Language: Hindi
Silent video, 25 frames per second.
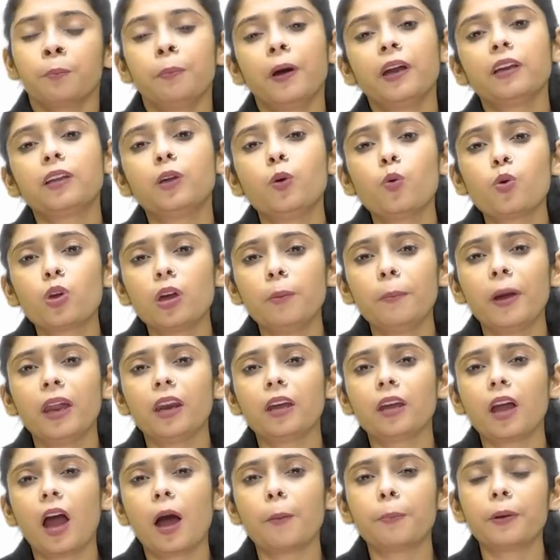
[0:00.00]
पर क्योंकि
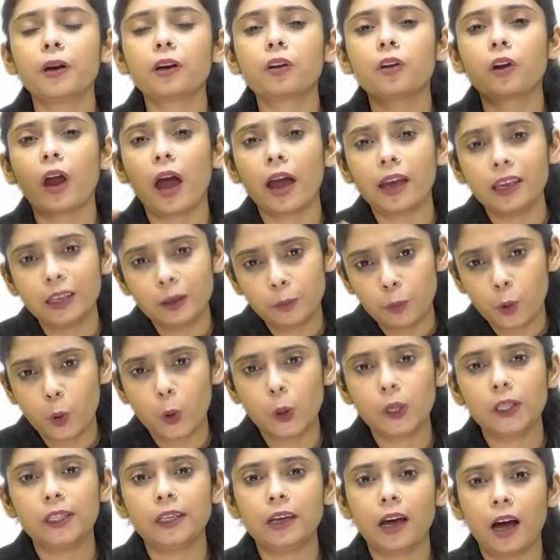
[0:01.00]
मैंने यहाँ पर क्राइंग
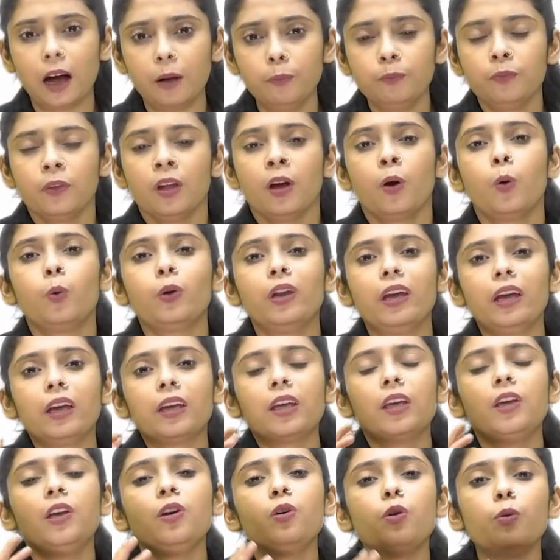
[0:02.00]
बोल दिया उन्हें
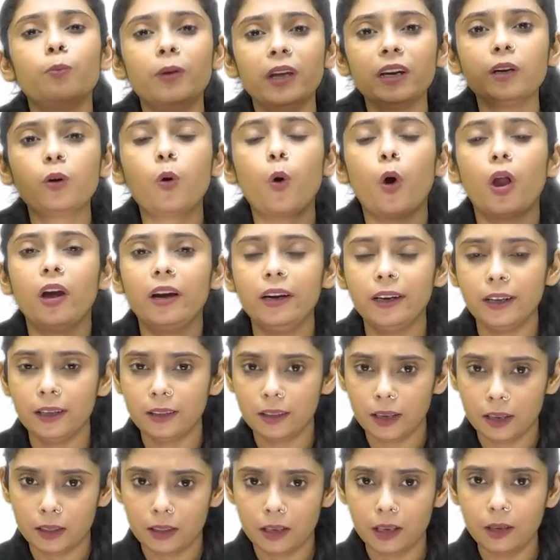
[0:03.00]
एक ह्यूमन
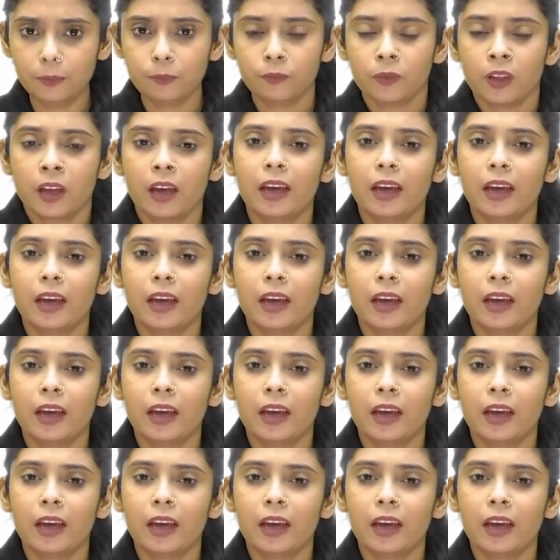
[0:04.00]
क्वालिटी दे दी